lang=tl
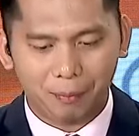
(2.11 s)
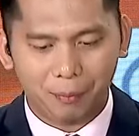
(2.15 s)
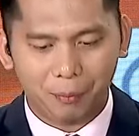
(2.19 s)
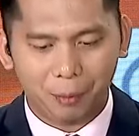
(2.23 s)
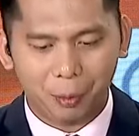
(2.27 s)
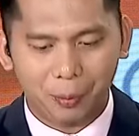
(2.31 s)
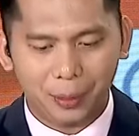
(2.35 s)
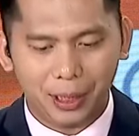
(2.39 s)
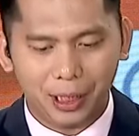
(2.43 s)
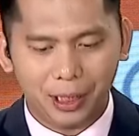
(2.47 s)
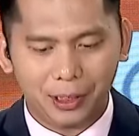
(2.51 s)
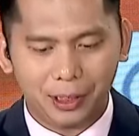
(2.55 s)

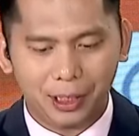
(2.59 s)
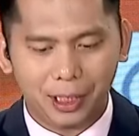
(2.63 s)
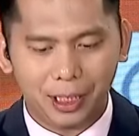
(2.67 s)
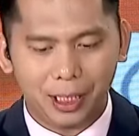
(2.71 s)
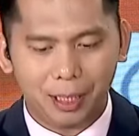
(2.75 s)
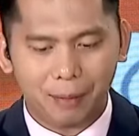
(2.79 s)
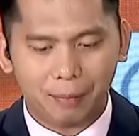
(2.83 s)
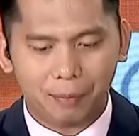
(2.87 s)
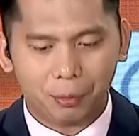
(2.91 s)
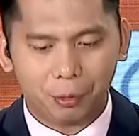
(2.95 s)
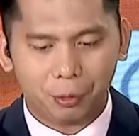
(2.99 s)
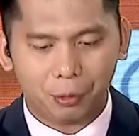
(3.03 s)
Bumili siya
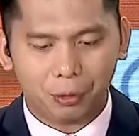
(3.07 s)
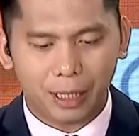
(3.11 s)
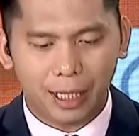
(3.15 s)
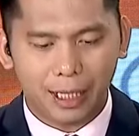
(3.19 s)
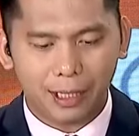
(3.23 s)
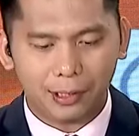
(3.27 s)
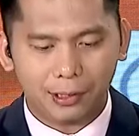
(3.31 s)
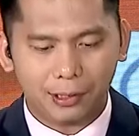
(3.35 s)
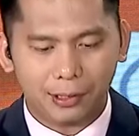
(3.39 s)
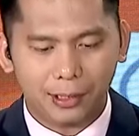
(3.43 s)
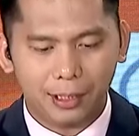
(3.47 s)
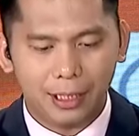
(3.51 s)
ng
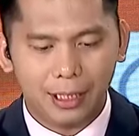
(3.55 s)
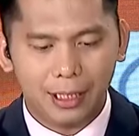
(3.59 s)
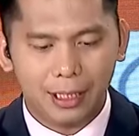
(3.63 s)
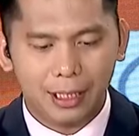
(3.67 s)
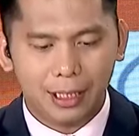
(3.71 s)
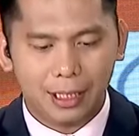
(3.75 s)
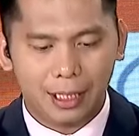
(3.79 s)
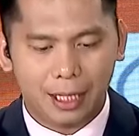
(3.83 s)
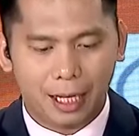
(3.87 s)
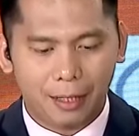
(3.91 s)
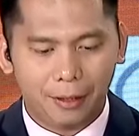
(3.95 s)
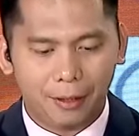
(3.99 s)
prutas,
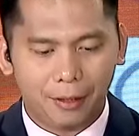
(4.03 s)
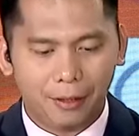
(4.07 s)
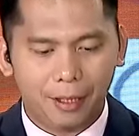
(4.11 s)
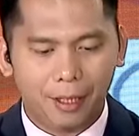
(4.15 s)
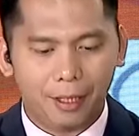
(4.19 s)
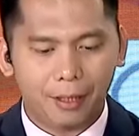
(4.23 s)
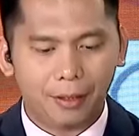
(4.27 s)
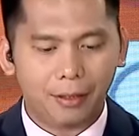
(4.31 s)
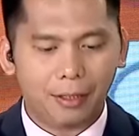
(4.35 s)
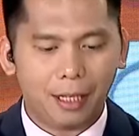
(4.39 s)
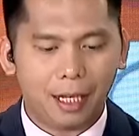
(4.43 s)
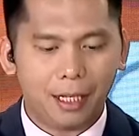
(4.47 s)

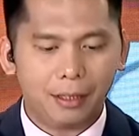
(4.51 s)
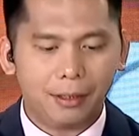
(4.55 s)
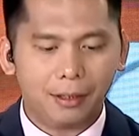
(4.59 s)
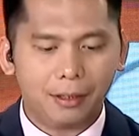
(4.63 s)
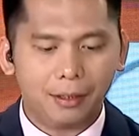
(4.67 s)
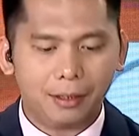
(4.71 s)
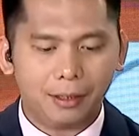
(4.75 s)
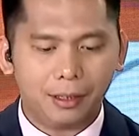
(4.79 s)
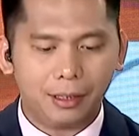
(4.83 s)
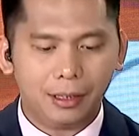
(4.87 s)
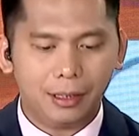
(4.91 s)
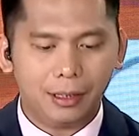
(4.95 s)

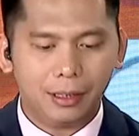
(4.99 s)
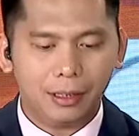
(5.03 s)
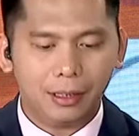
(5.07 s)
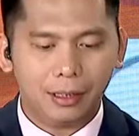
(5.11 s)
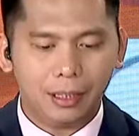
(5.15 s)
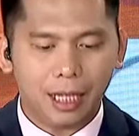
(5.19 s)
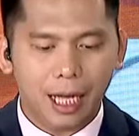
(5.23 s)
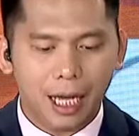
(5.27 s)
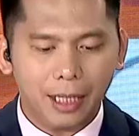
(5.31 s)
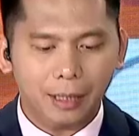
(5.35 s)
999